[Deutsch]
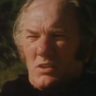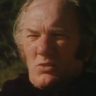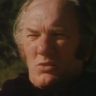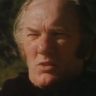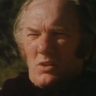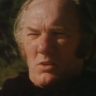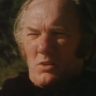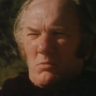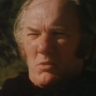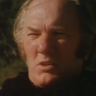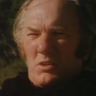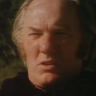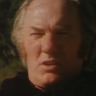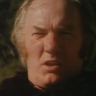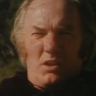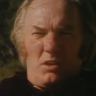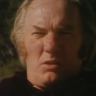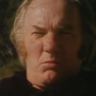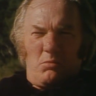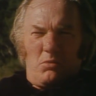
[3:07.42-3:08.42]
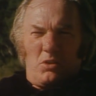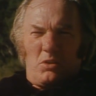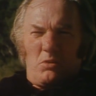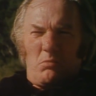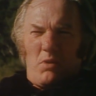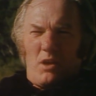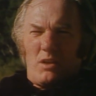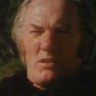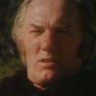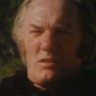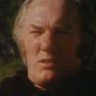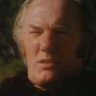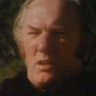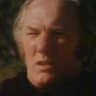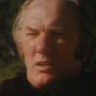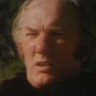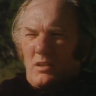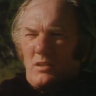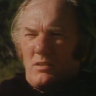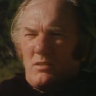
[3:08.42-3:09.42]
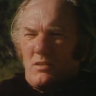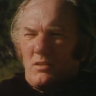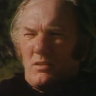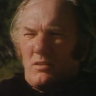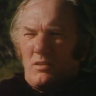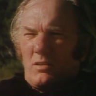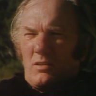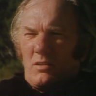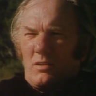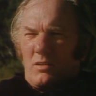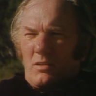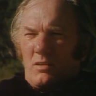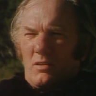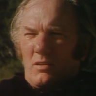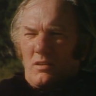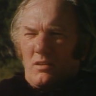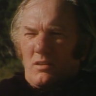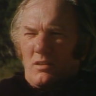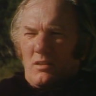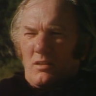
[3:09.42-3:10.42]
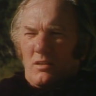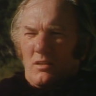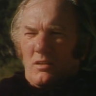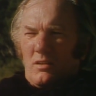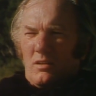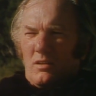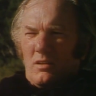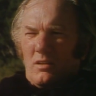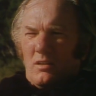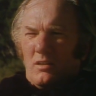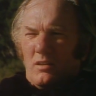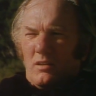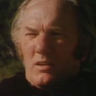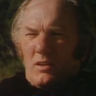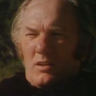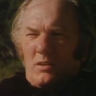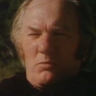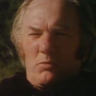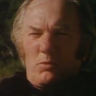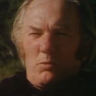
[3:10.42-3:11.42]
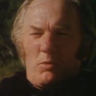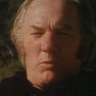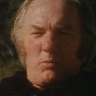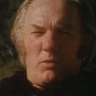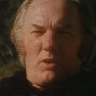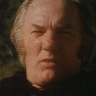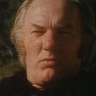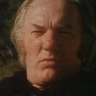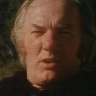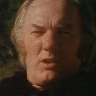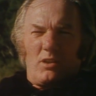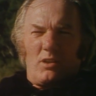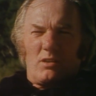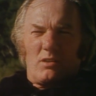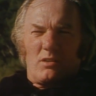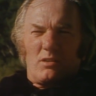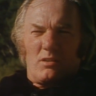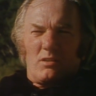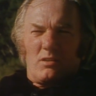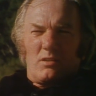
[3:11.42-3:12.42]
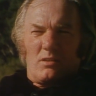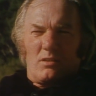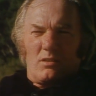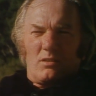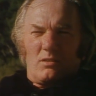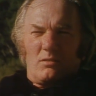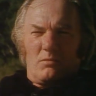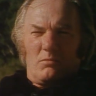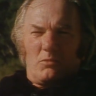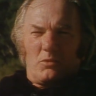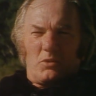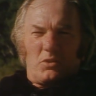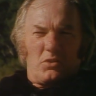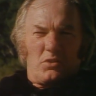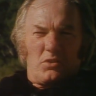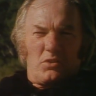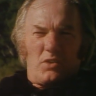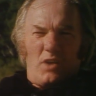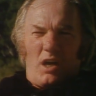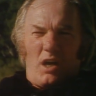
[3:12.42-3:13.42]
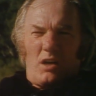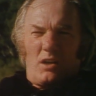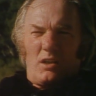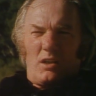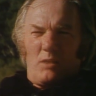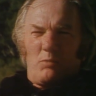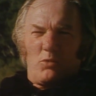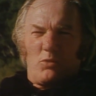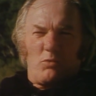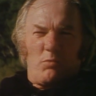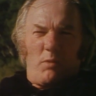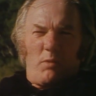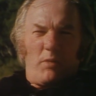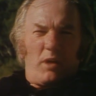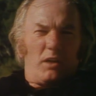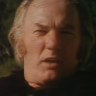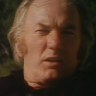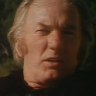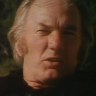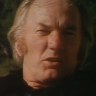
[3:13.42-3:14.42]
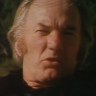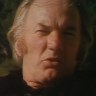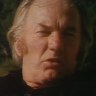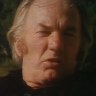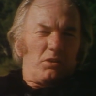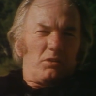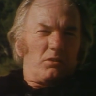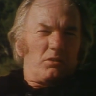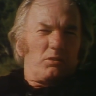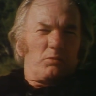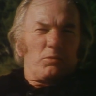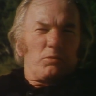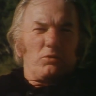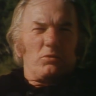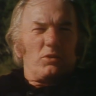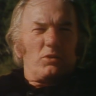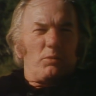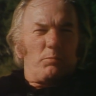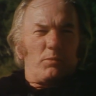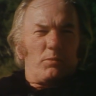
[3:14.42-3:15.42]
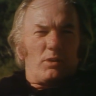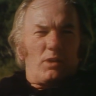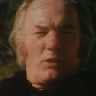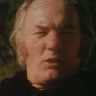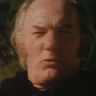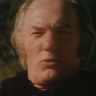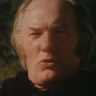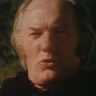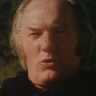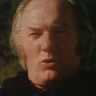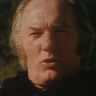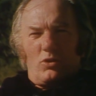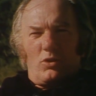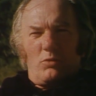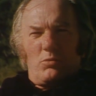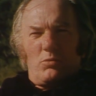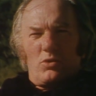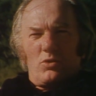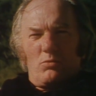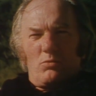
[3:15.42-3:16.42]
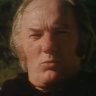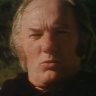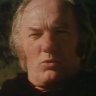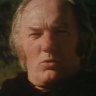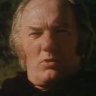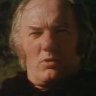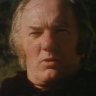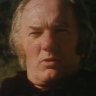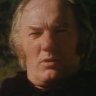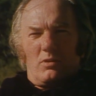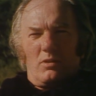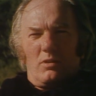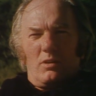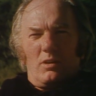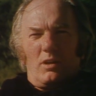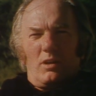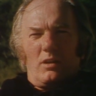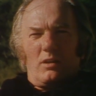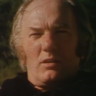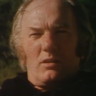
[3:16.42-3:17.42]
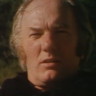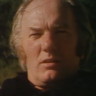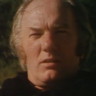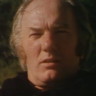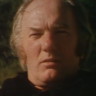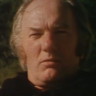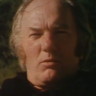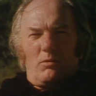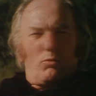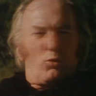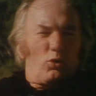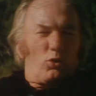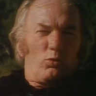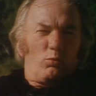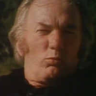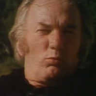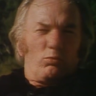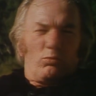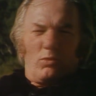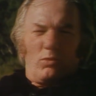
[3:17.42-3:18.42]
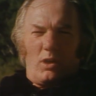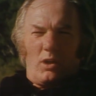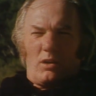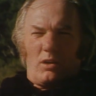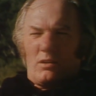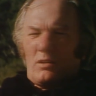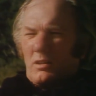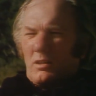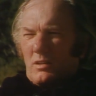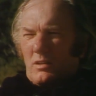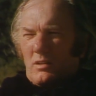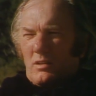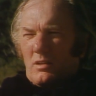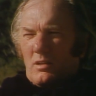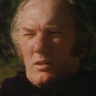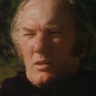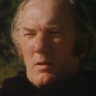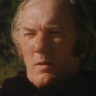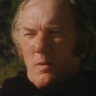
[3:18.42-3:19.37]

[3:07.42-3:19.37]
nicht sorgen, weil sie einem ja die meiste Zeit lästig sind. Und ne, wenn man im Kaffeehaus ist und es ist sehr angenehm, muss man am Ende zäunen und im Grunde hat man dadurch schon eine gewisse Wut. Nicht? Weil warum eigentlich?